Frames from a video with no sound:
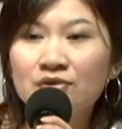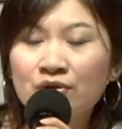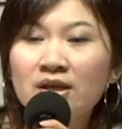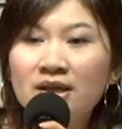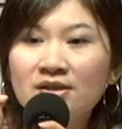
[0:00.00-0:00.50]

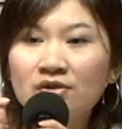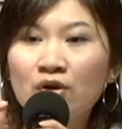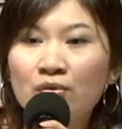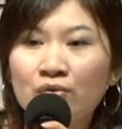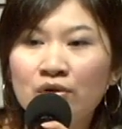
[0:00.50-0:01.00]
所以那时
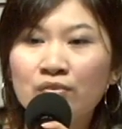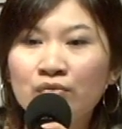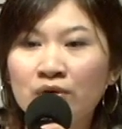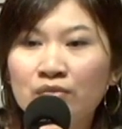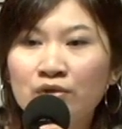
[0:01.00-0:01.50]
候，我
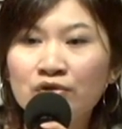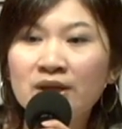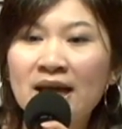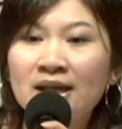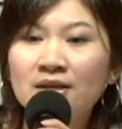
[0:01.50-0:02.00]
我我去
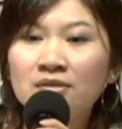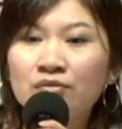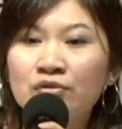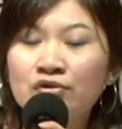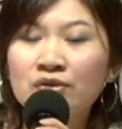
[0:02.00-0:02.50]
看
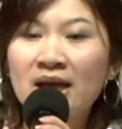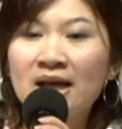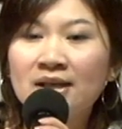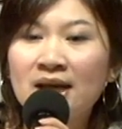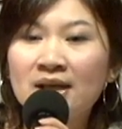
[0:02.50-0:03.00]
我去
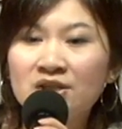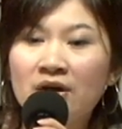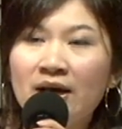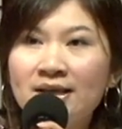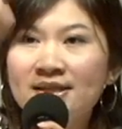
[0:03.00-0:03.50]
看他
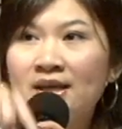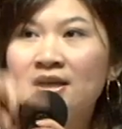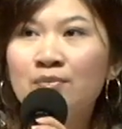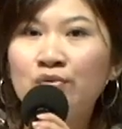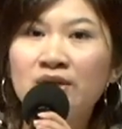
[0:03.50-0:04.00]
小孩，在一
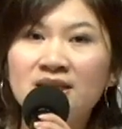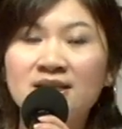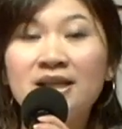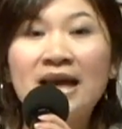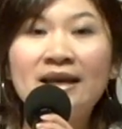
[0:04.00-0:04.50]
个玻璃
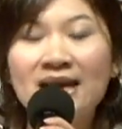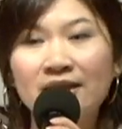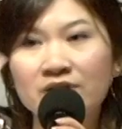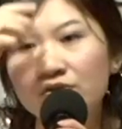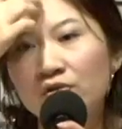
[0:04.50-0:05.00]
间，在台
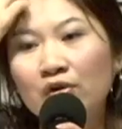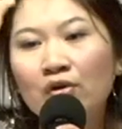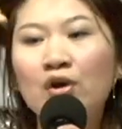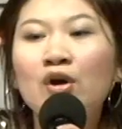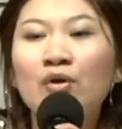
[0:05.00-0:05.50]
大的时候，
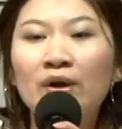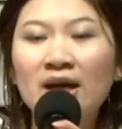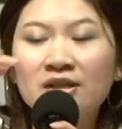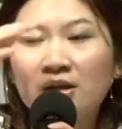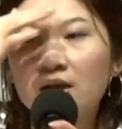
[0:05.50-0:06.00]
我
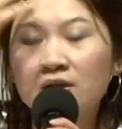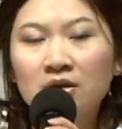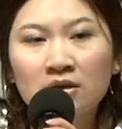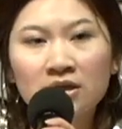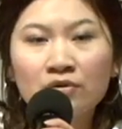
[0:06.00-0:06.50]
看他小孩，
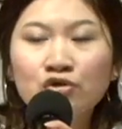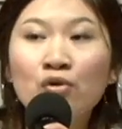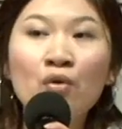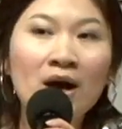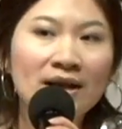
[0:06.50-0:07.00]
呃，因为
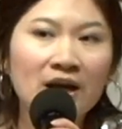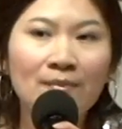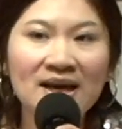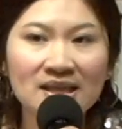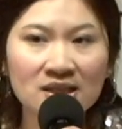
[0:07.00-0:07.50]
做化疗
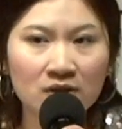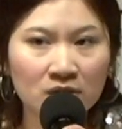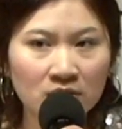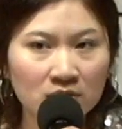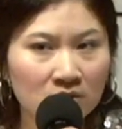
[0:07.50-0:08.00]
嘛，已经